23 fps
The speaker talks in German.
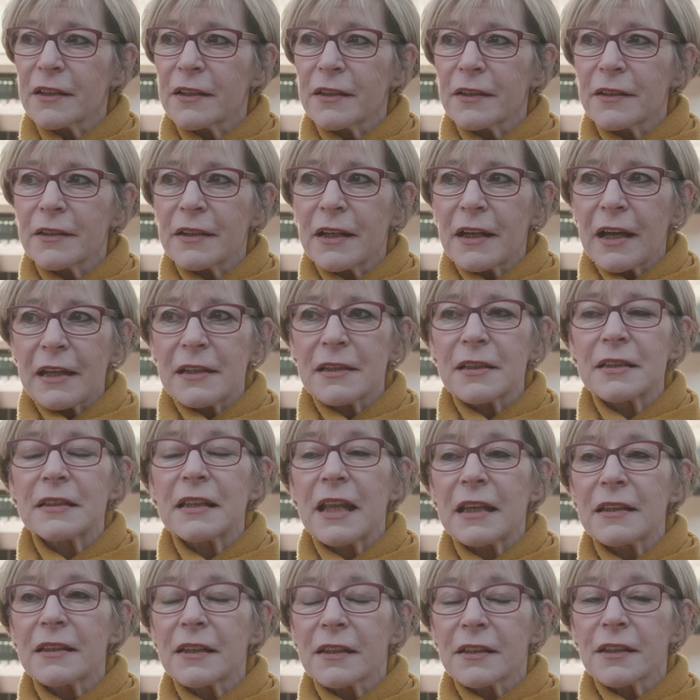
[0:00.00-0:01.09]
an das
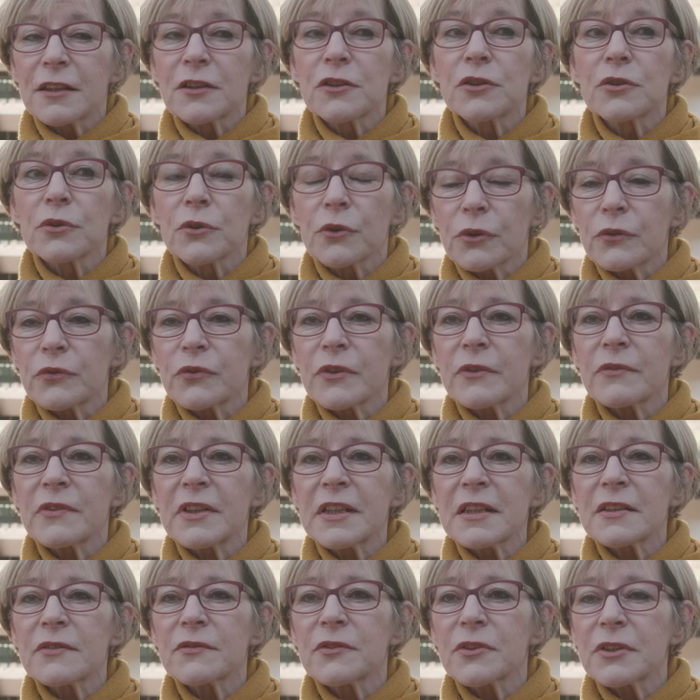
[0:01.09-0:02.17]
Landgericht
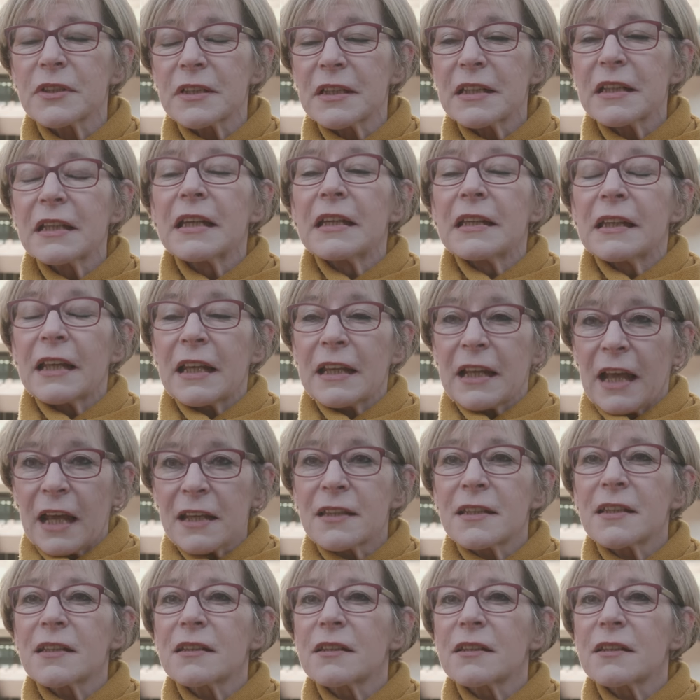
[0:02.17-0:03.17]
zurückverwiesen wird, dann hat